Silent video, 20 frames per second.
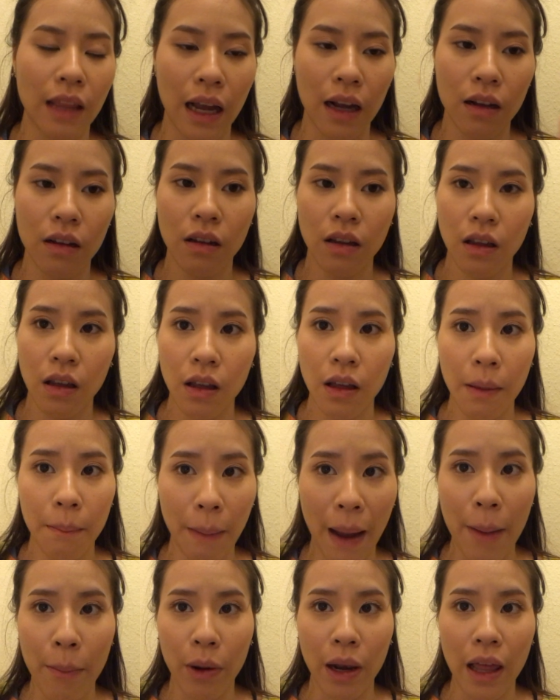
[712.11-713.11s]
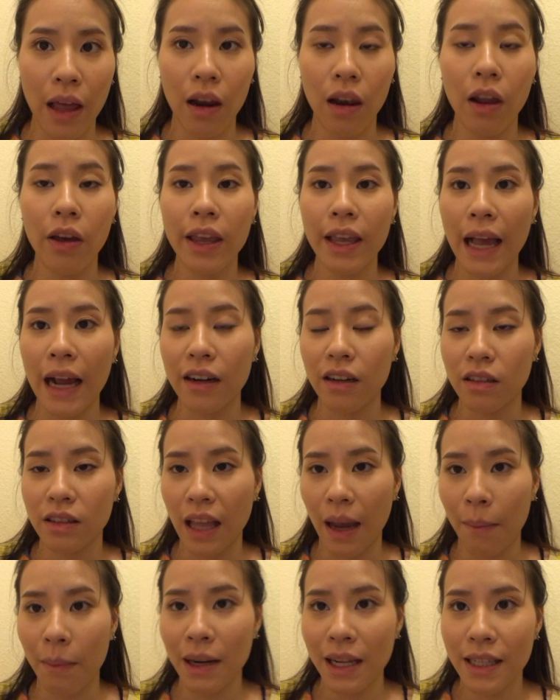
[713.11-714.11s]
ตักไปหมดแล้วแล้วอีกอย่างหนึ่ง
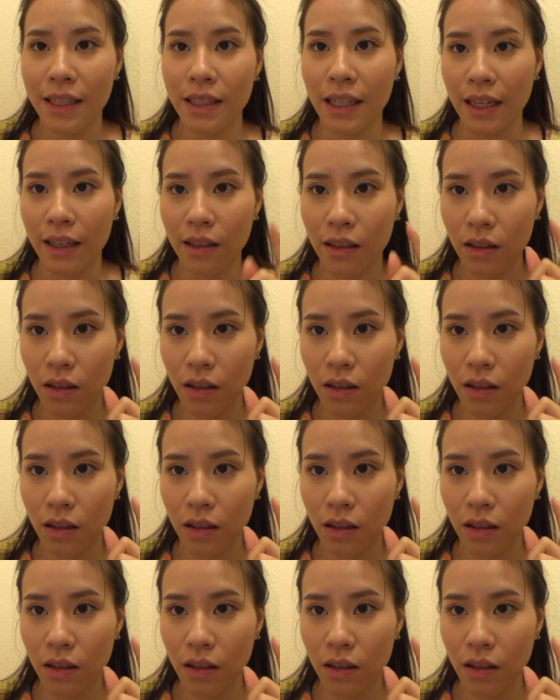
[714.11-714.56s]
ตักไม่ได้เซ็ต